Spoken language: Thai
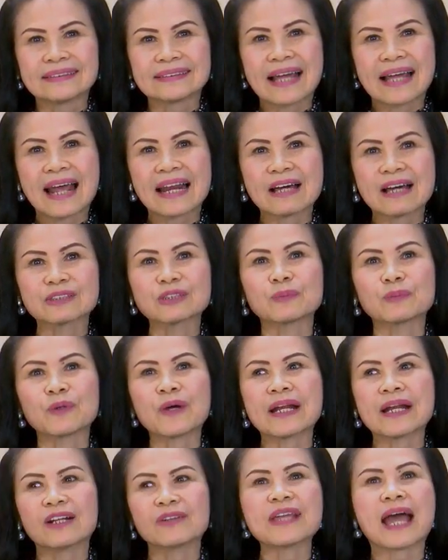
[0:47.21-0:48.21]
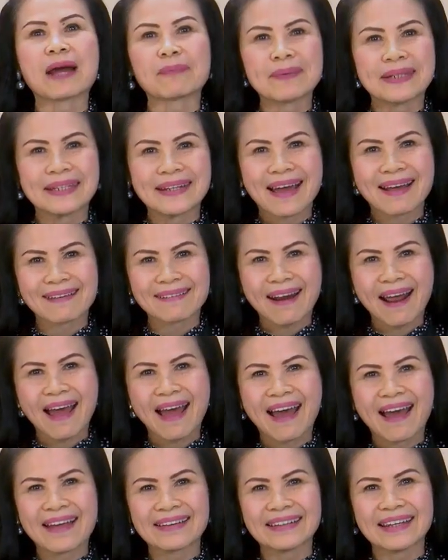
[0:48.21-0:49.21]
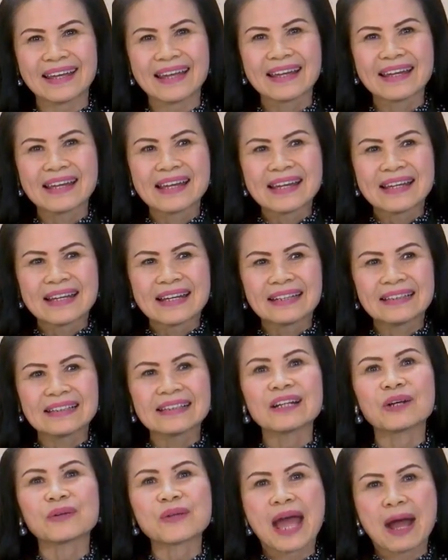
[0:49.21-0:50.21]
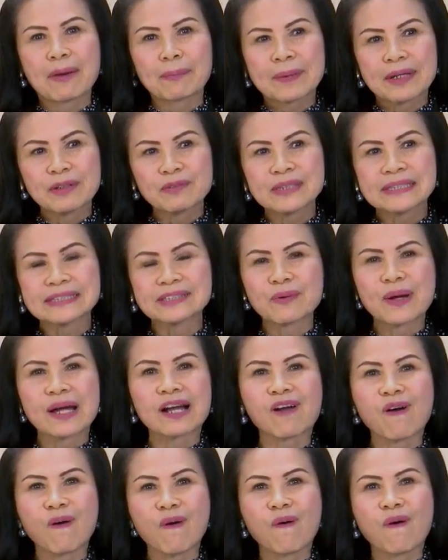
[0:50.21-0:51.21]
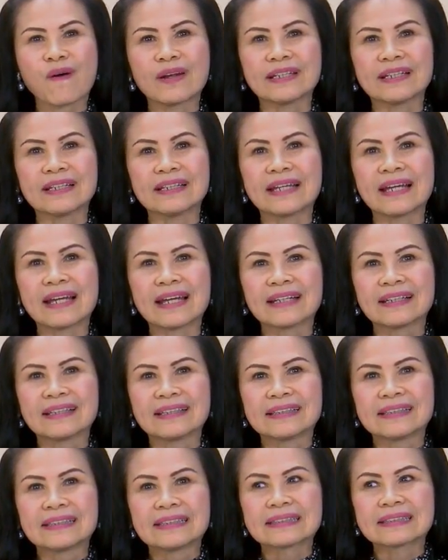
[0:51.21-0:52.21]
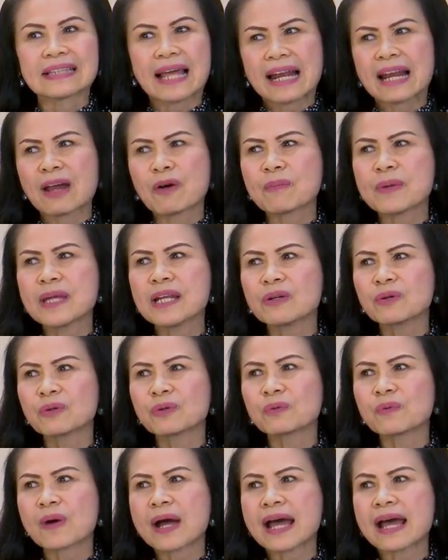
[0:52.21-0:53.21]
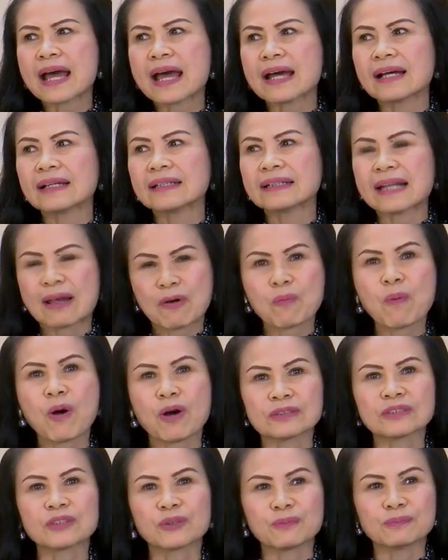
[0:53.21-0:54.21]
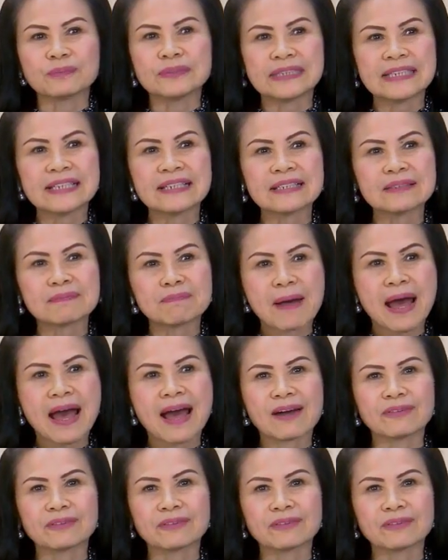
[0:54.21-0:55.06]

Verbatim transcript: ถ้าเราสมมติว่าเราอยากเป็นดาราอย่างเงี้ย หรือเราอยากเป็นวิศวกรอย่างเงี้ย แต่เราไม่รู้ว่าเราเหมาะสมจริงหรือเปล่า